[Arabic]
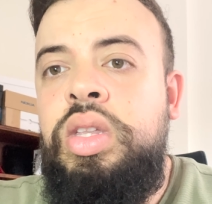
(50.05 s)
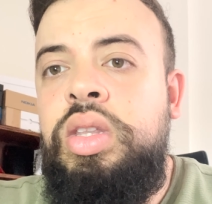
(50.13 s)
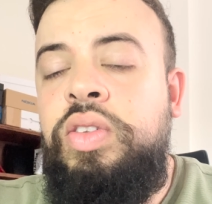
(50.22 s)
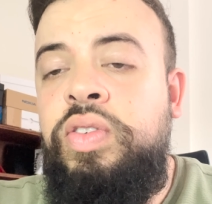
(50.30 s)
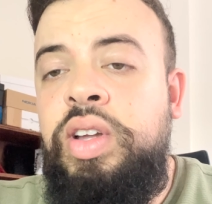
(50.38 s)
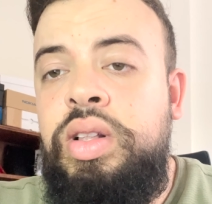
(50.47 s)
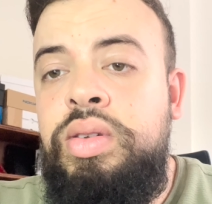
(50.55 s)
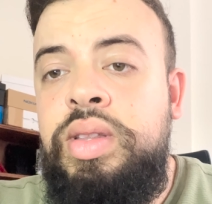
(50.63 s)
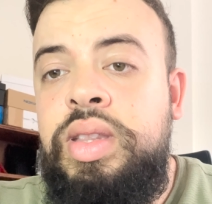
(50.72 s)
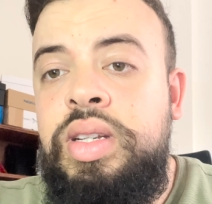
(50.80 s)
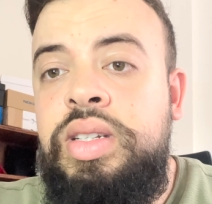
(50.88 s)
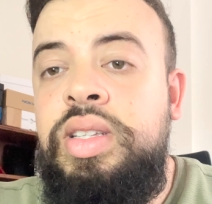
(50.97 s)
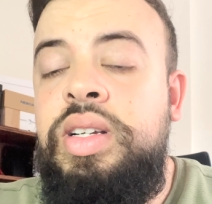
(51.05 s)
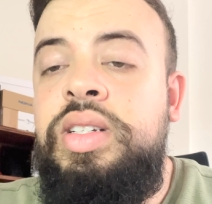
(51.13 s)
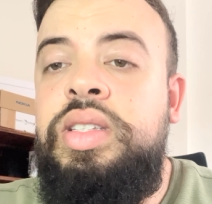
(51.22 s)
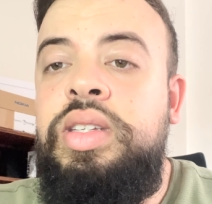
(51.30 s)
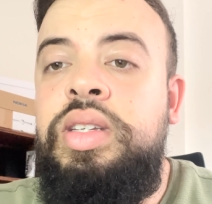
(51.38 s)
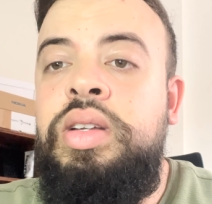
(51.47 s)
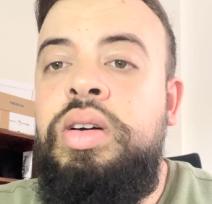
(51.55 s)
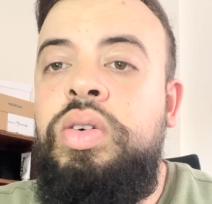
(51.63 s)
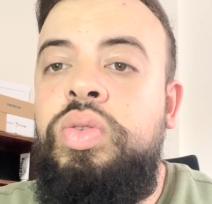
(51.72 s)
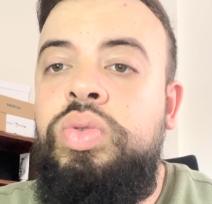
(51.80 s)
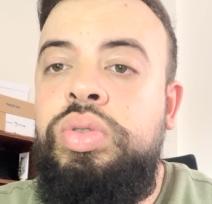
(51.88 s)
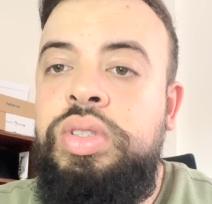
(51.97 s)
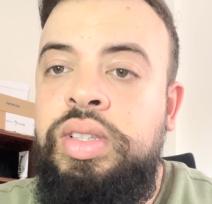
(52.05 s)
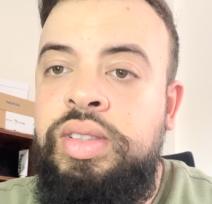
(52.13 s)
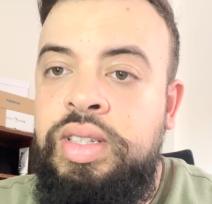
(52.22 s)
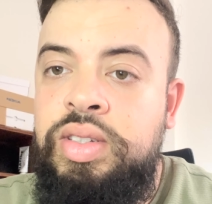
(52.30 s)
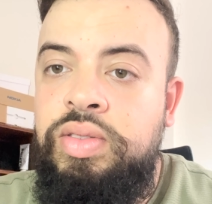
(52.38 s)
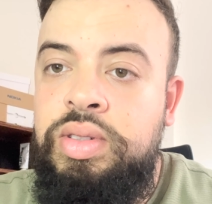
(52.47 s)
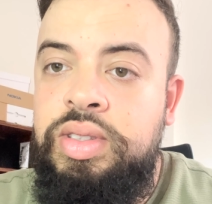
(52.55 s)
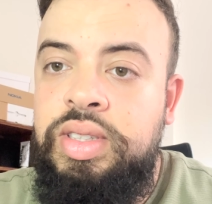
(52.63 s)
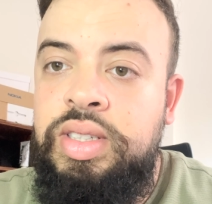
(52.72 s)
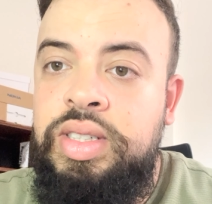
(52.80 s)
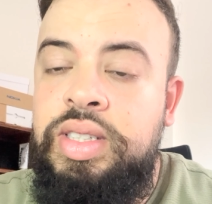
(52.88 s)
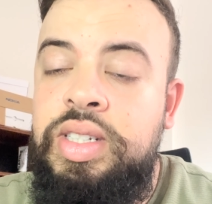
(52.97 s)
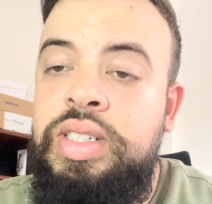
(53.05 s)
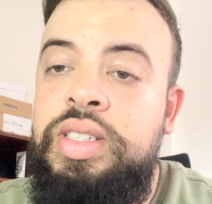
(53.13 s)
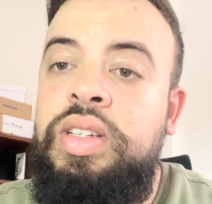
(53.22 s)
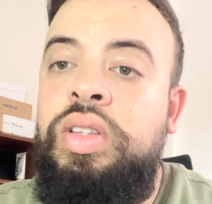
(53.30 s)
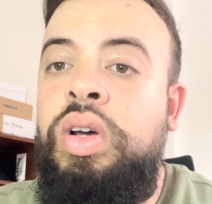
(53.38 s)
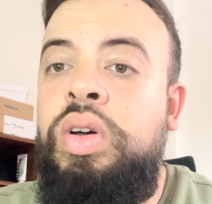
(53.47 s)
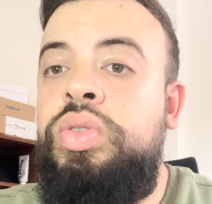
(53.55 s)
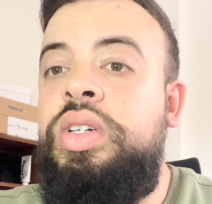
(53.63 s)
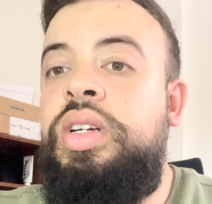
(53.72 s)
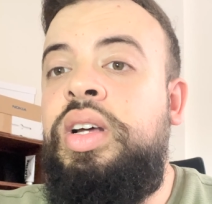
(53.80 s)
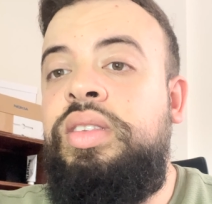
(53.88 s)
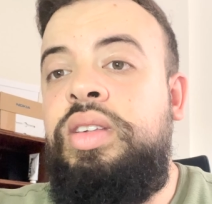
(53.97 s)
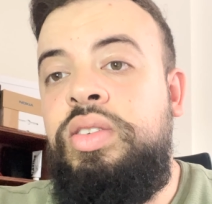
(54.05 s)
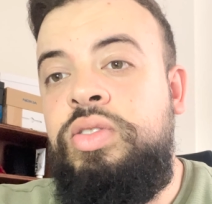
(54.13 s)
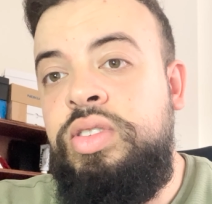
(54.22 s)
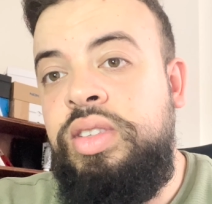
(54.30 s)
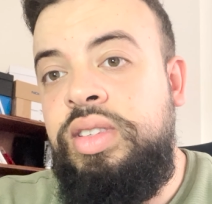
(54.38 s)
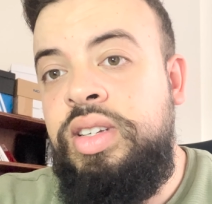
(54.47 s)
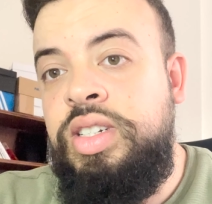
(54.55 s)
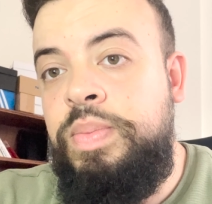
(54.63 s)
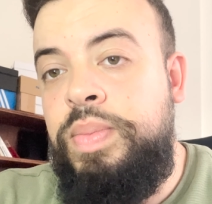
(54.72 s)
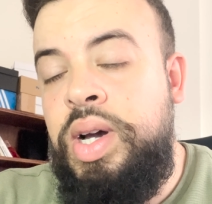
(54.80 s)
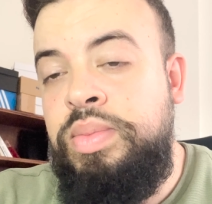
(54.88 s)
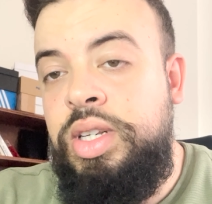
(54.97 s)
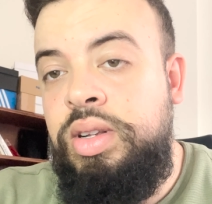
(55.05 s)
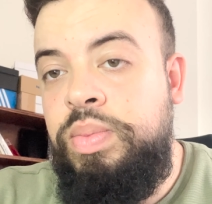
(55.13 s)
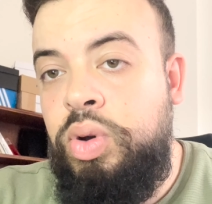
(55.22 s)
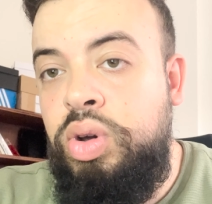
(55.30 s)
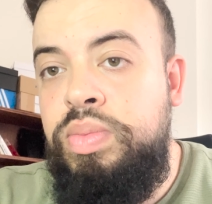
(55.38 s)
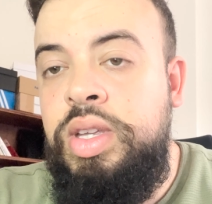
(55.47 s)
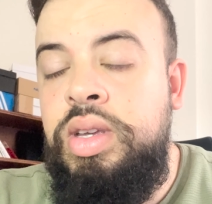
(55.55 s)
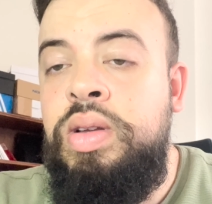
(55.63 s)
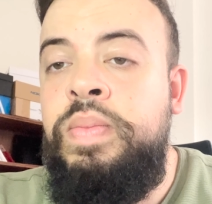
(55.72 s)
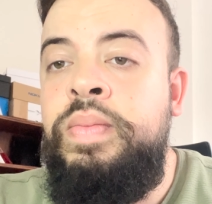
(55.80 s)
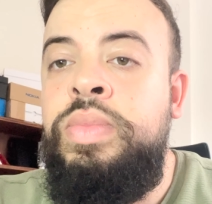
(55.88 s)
دفعت لو سي جي ديال جديده وتهزيت في لو سي جي ديال جديده وتكلاسيت في لو سي جي بارمي لي بروميي